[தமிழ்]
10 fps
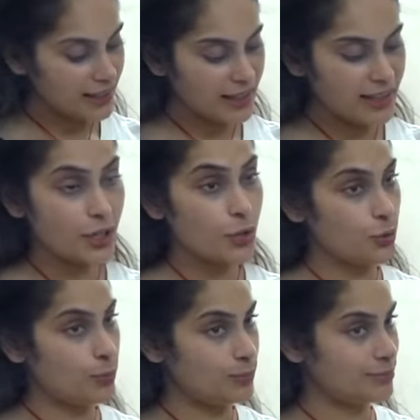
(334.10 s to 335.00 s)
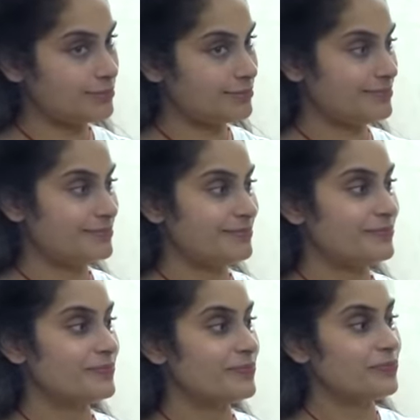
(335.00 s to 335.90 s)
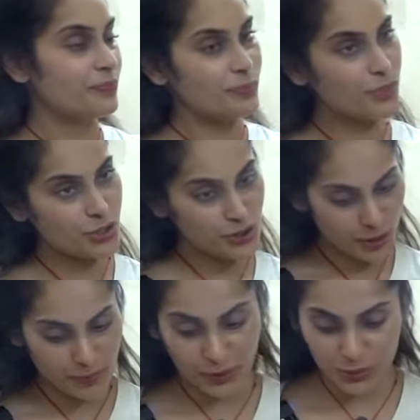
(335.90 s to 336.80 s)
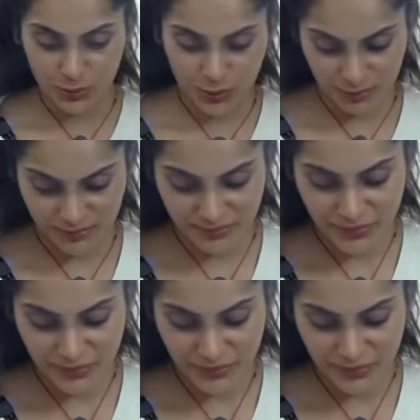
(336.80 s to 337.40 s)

எல்லோரும் ப்ரஷ் தான் பண்ணுவோம்